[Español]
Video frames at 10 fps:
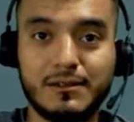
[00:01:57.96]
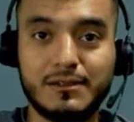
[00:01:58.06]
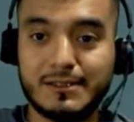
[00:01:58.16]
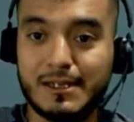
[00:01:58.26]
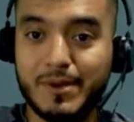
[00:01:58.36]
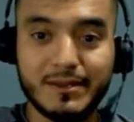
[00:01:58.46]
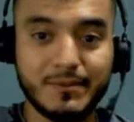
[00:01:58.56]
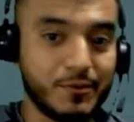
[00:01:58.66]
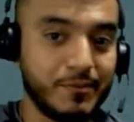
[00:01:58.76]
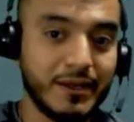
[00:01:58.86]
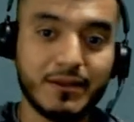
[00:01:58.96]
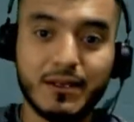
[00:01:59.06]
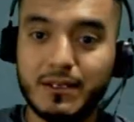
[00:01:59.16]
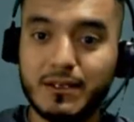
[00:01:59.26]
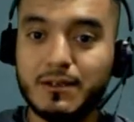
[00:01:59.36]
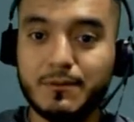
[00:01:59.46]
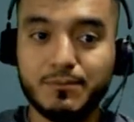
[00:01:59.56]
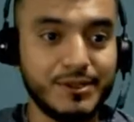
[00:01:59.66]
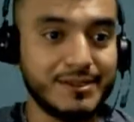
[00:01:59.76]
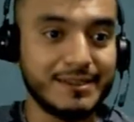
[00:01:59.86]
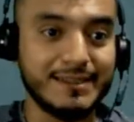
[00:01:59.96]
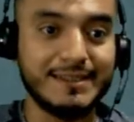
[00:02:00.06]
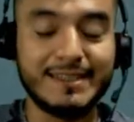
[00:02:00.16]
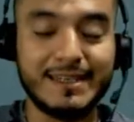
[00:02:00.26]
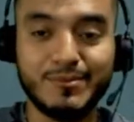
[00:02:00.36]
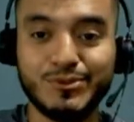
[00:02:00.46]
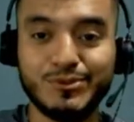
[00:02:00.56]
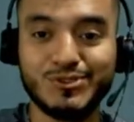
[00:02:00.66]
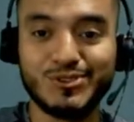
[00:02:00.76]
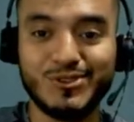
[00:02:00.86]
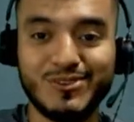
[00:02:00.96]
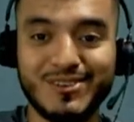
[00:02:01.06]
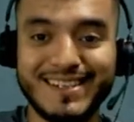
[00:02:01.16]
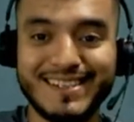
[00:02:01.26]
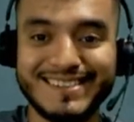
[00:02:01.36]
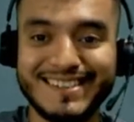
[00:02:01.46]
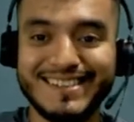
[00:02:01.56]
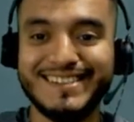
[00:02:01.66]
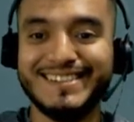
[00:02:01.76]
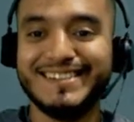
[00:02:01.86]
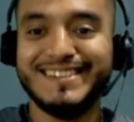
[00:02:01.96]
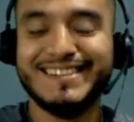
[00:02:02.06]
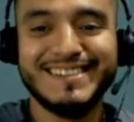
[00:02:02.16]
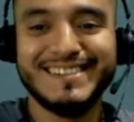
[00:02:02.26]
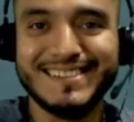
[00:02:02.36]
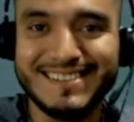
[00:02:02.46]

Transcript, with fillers: 20 x 20 y pues iniciamos con este eh,